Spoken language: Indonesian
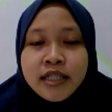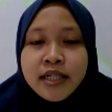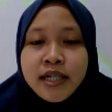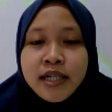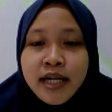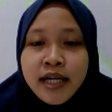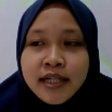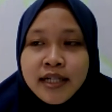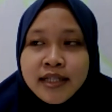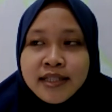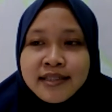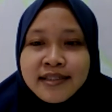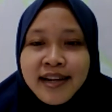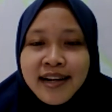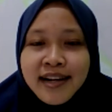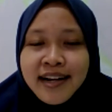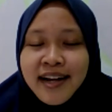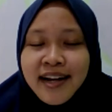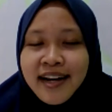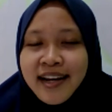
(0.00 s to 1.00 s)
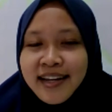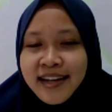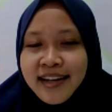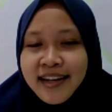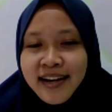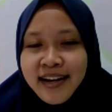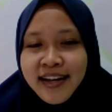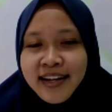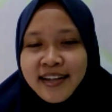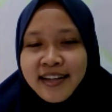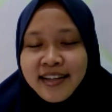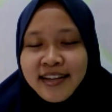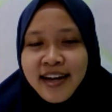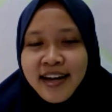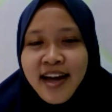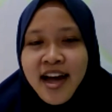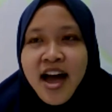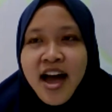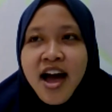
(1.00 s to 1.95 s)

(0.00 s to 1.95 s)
dengan anak-anak yang lainnya.